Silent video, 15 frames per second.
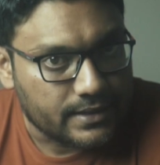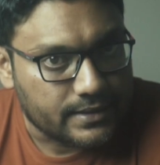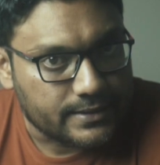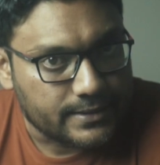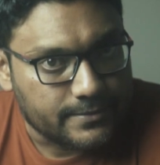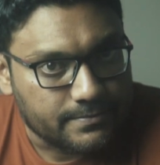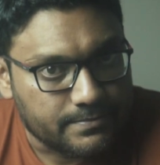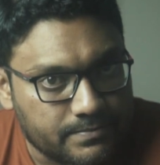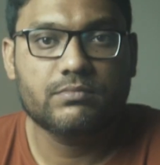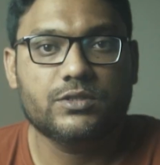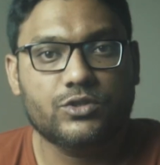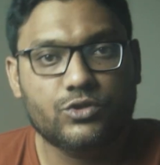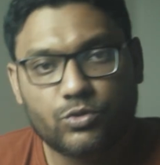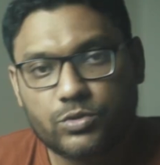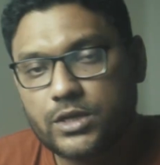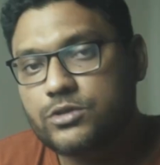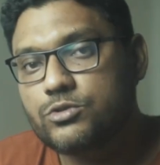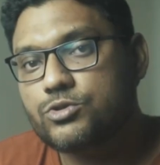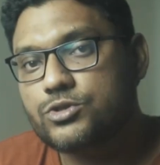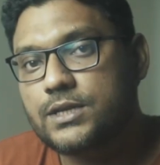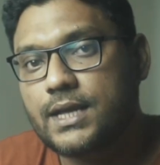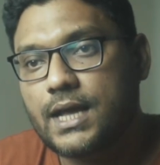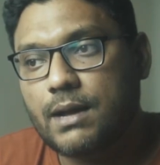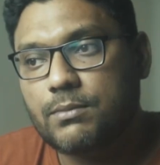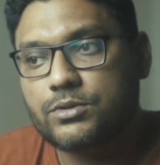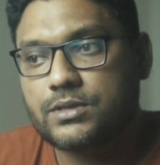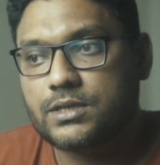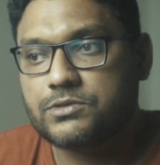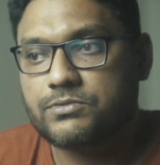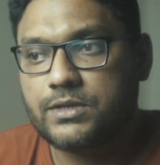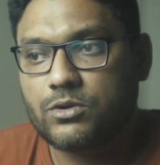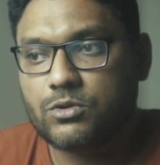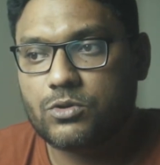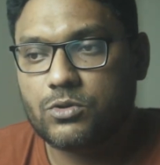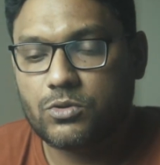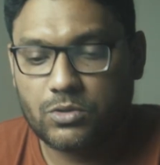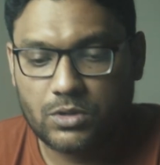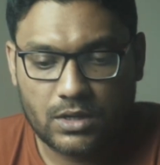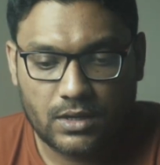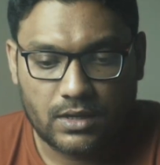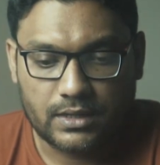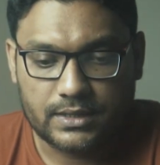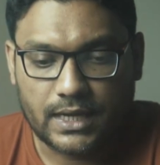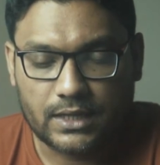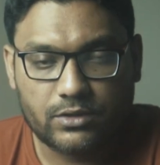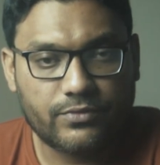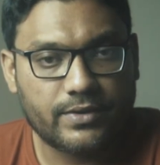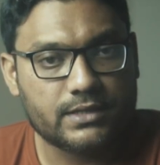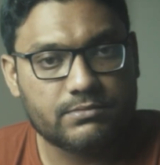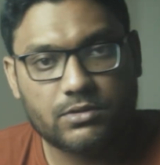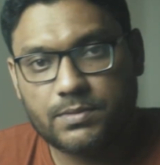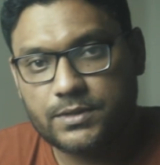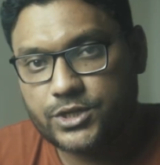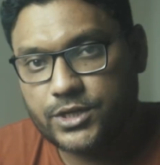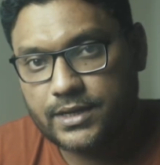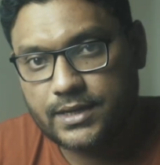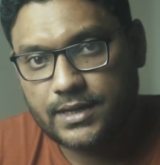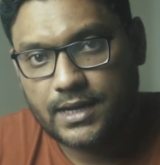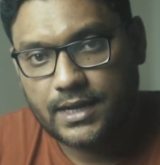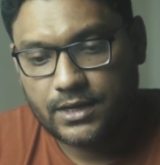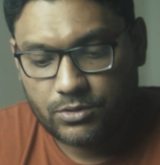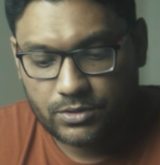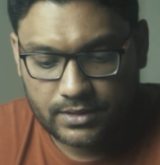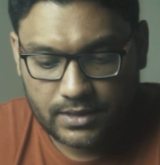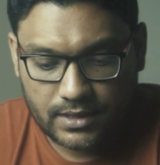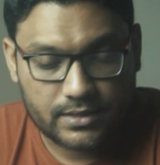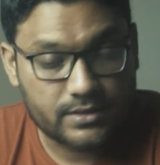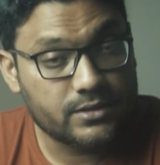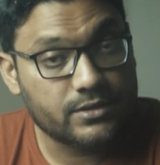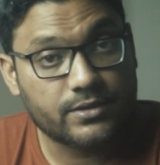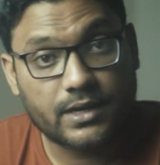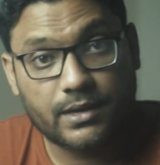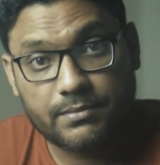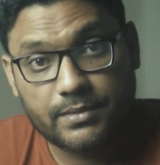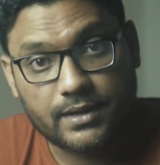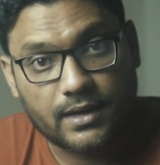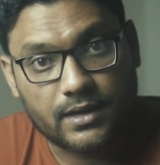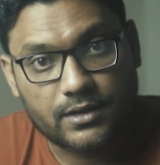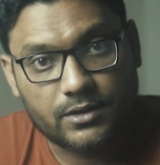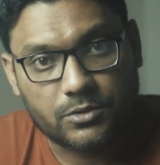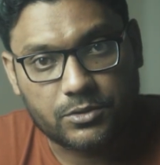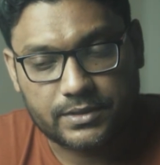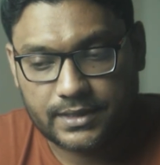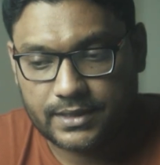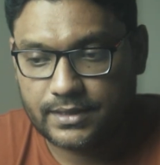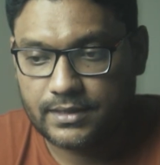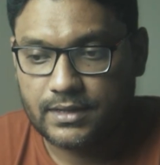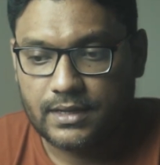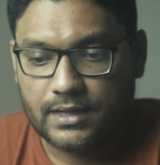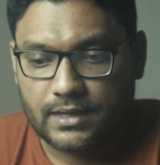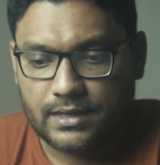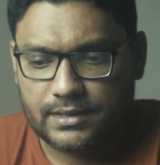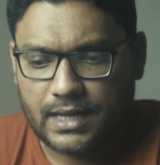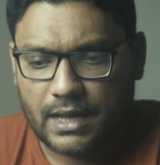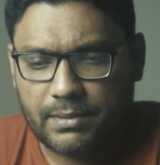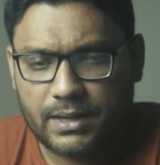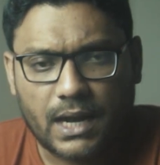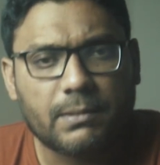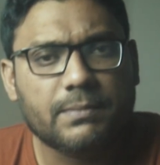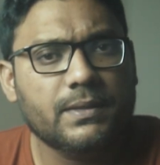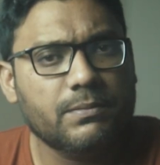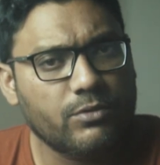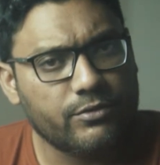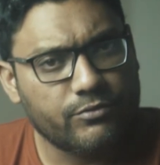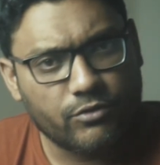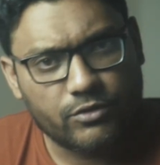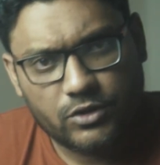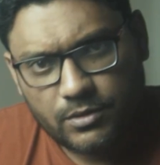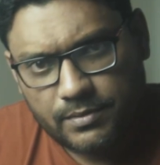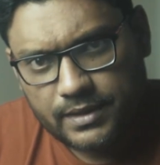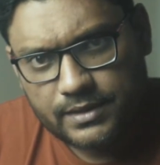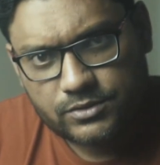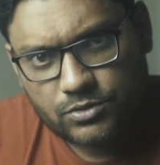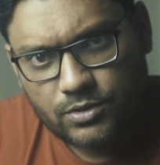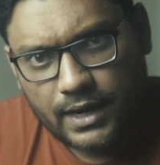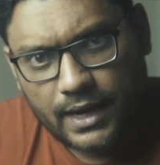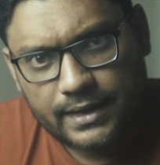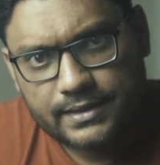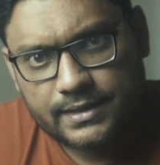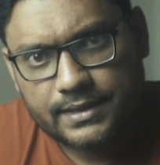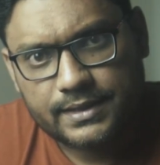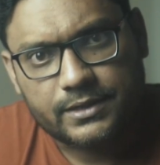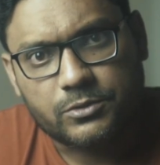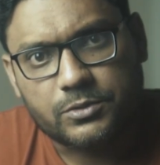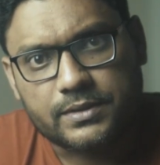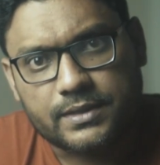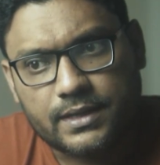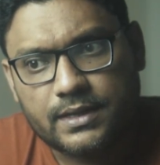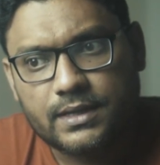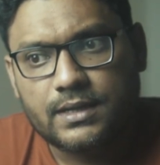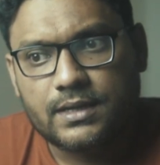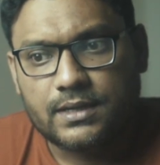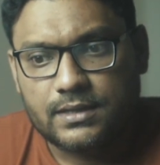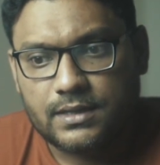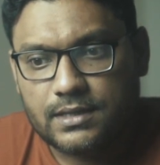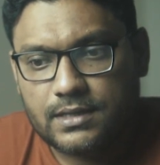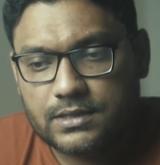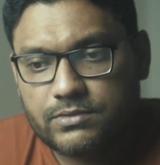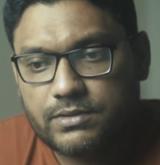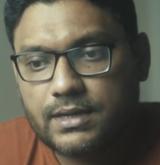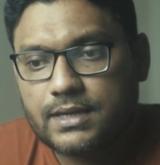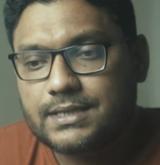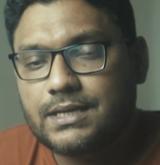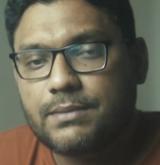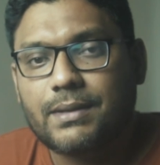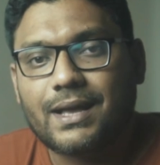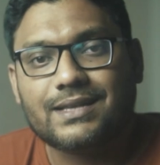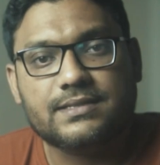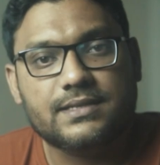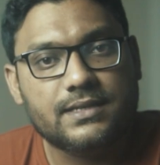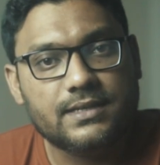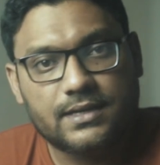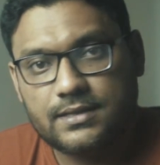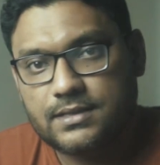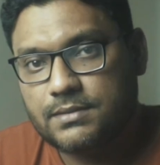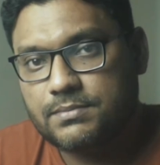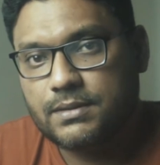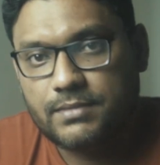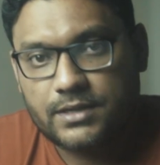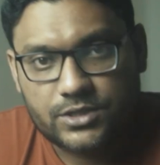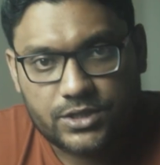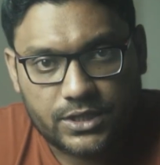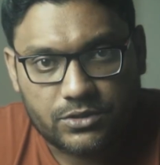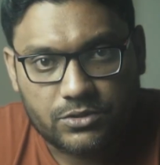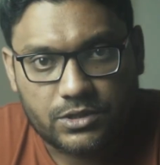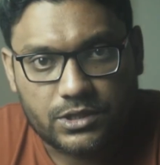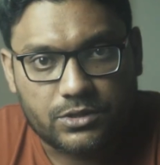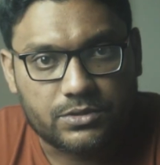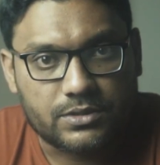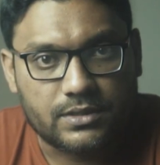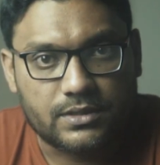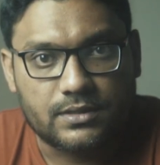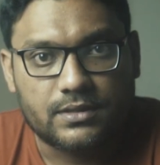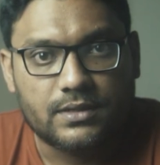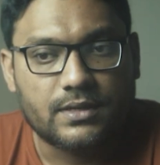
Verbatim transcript: करती क्योंकि यूजली आप उन तस्वीरों को या तो फेसबुक पे शेयर करा रहे होते हैं इंस्टाग्राम पे डाल रहे होते हैं या फिर आप अपने पोर्टफोलियो में इसको ऐड कर रहे होते हैं ये तस्वीरें किसी मैगज़ीन के अंदर पब्लिश नहीं हो रही होती